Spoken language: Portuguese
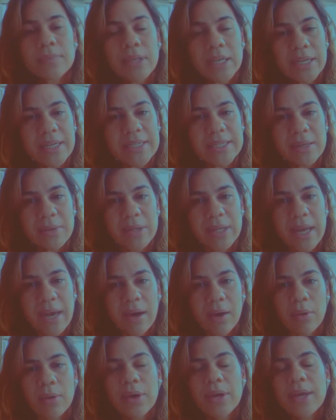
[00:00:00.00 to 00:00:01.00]
esse é o
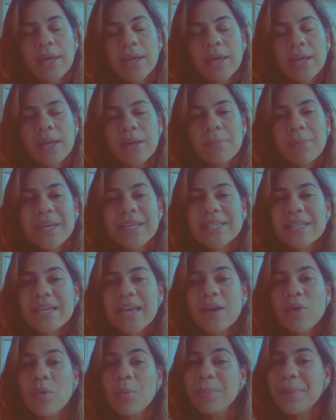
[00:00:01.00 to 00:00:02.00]
ideal. Pense em
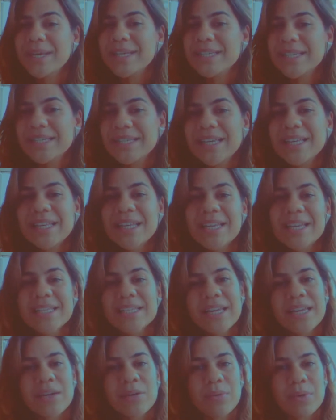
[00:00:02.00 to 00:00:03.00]
recompensas que
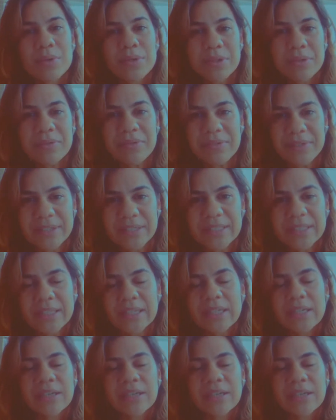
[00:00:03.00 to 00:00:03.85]
interessariam ao seu fã.